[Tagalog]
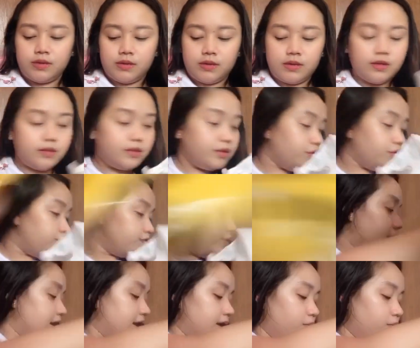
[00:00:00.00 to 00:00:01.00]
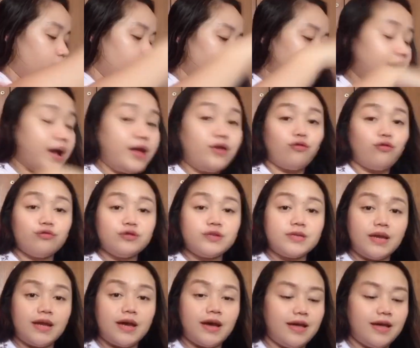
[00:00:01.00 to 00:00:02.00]
Hindi ko na alam kung paano ko
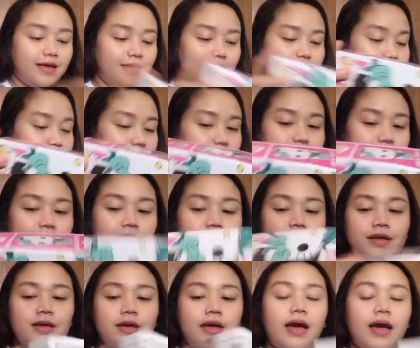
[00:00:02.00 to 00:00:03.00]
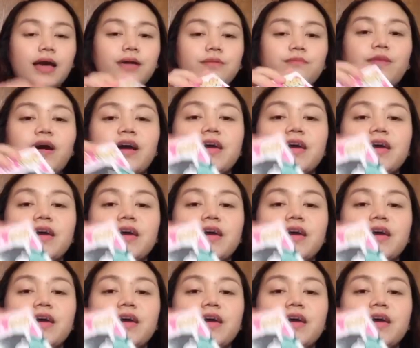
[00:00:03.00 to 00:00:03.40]
sila ay buy.